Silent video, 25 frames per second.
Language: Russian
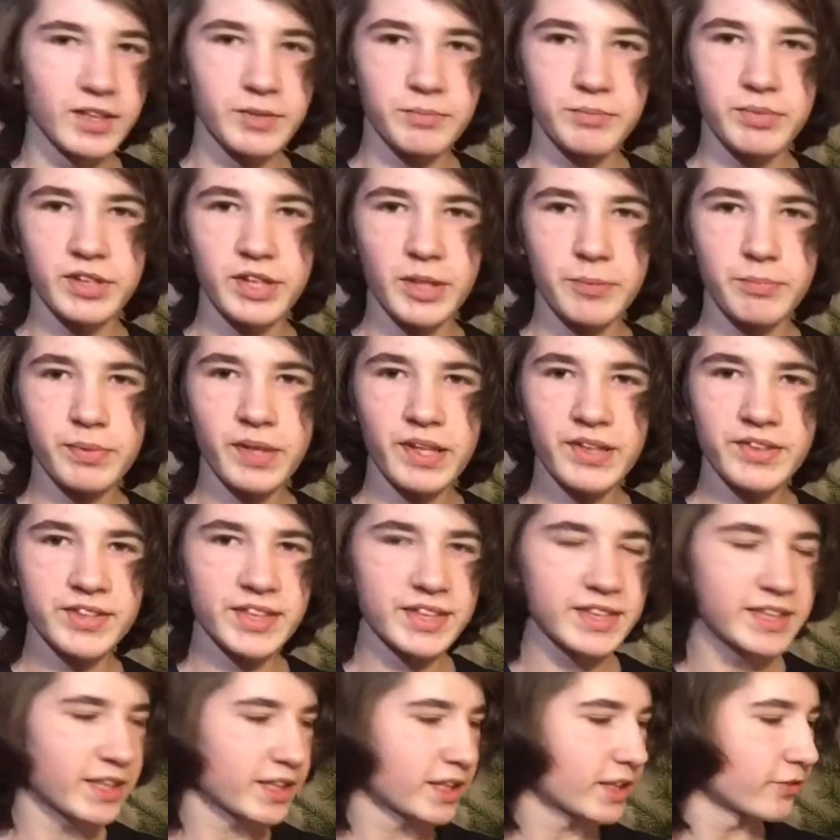Пенопласт
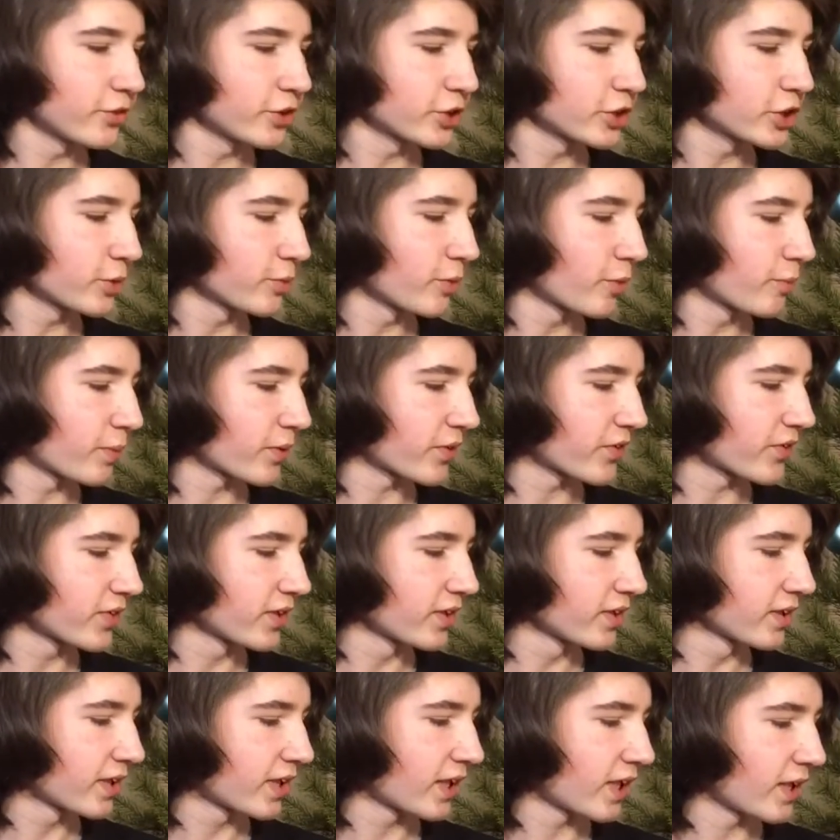здесь для того, чтобы
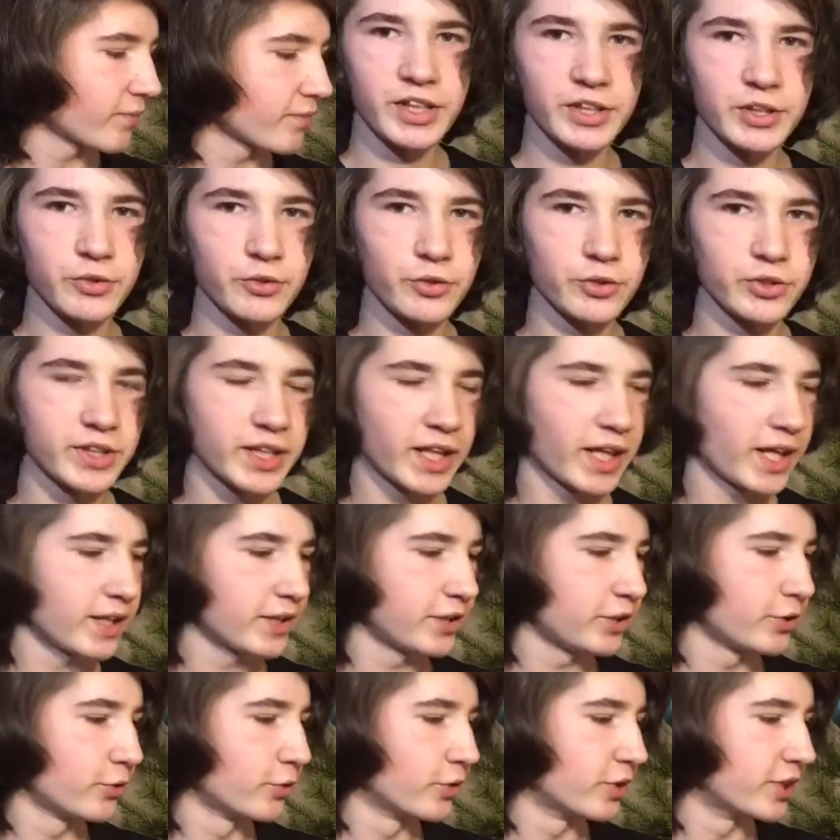посылка никуда
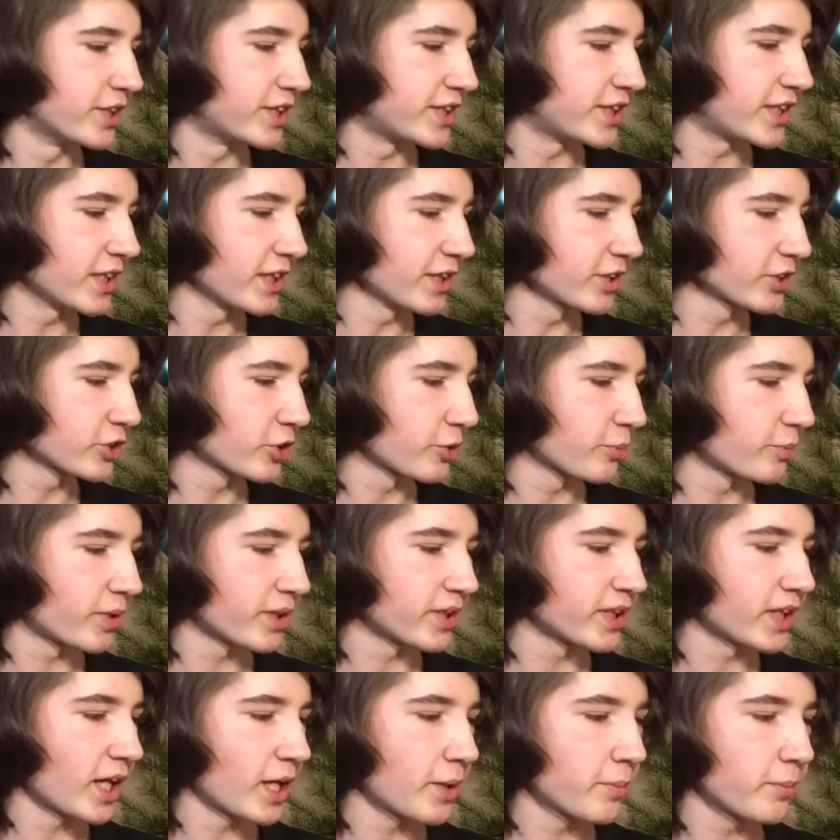не улетела, чтобы
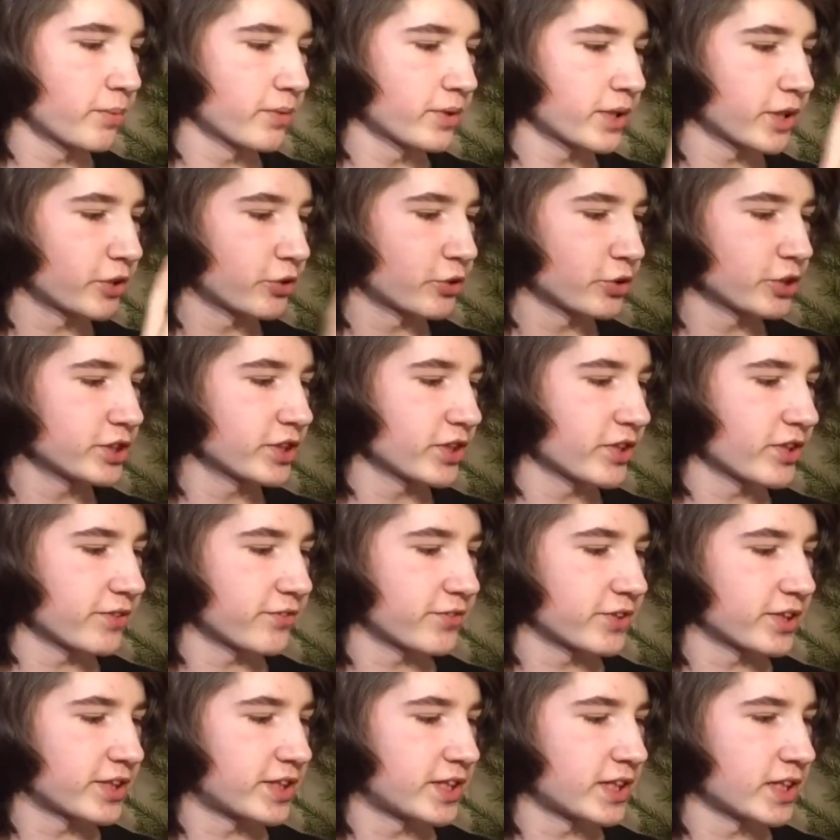она была точно
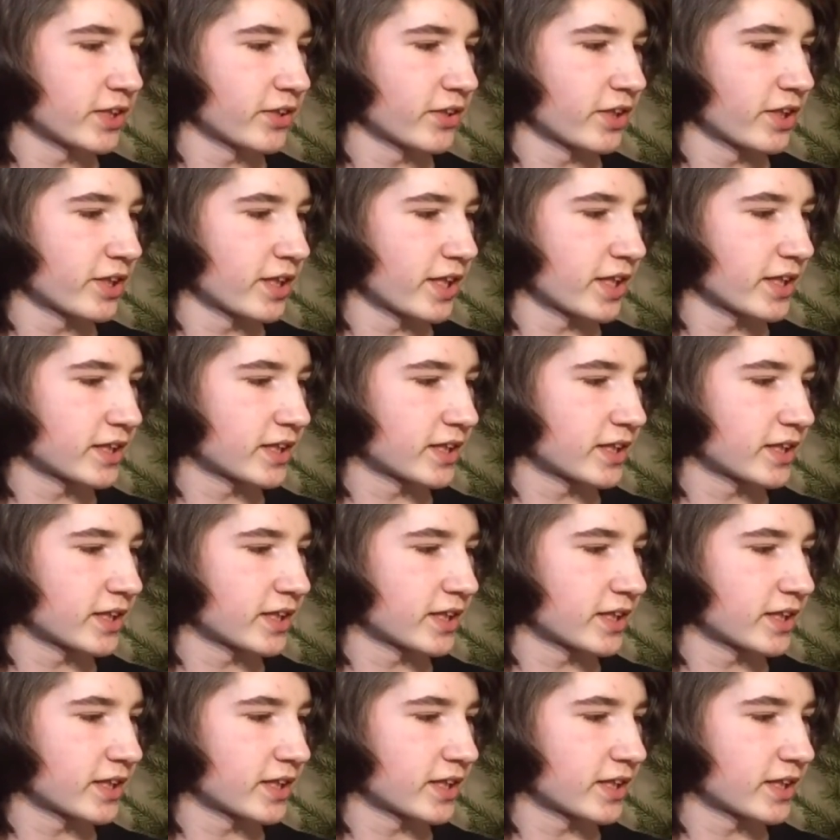зафиксирована на